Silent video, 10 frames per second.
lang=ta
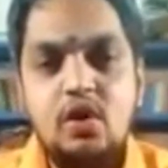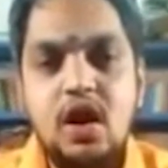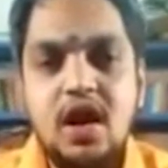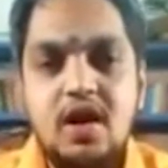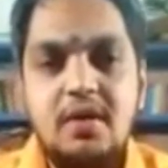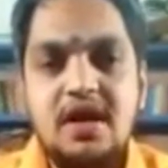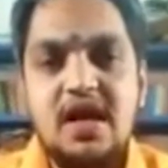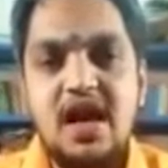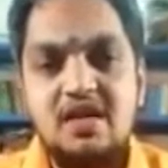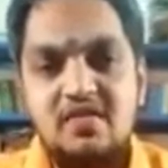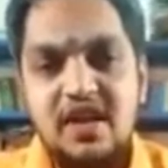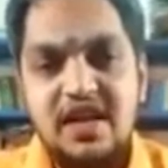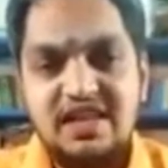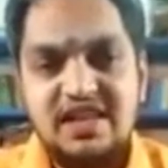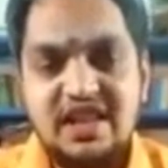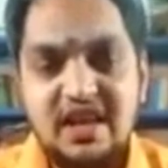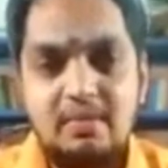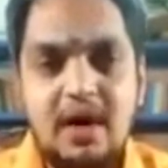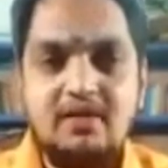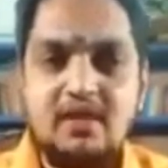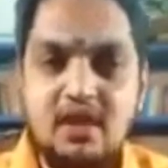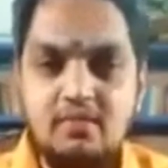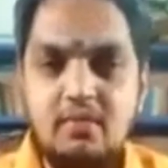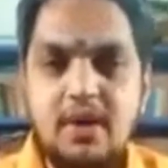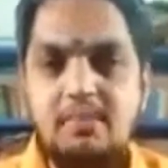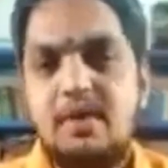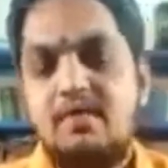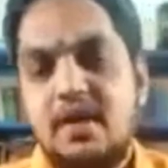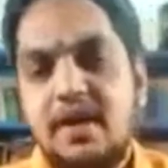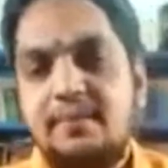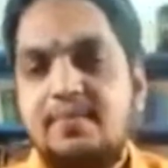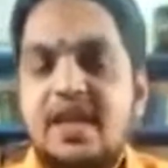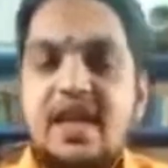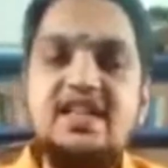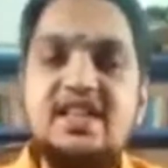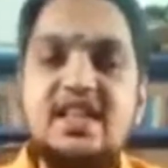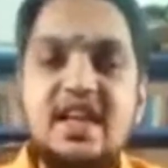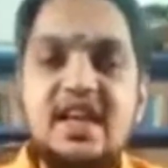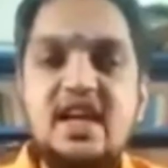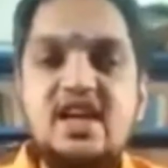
கொரோனா மாதிரியான வைரஸ்களை பார்த்து நம்ம பயப்பட வேணாம் எல்லாம் சரி